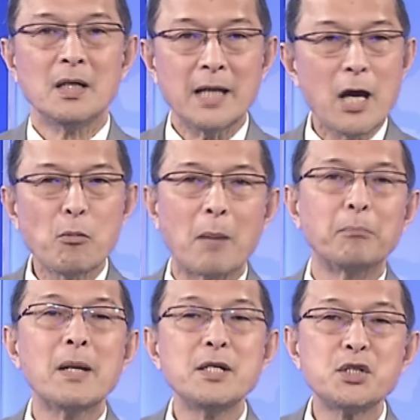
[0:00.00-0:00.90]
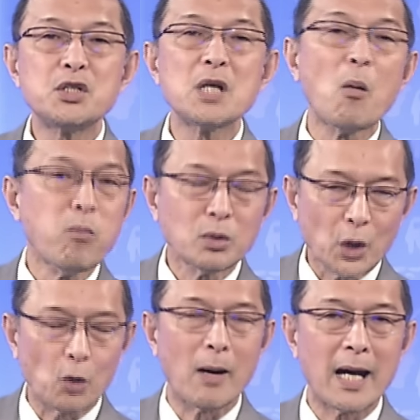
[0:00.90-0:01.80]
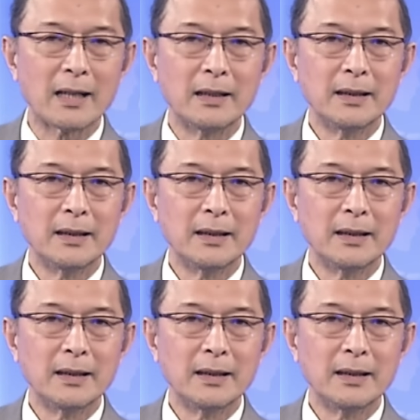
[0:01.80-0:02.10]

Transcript: Nếu mà bên trong tiểu bang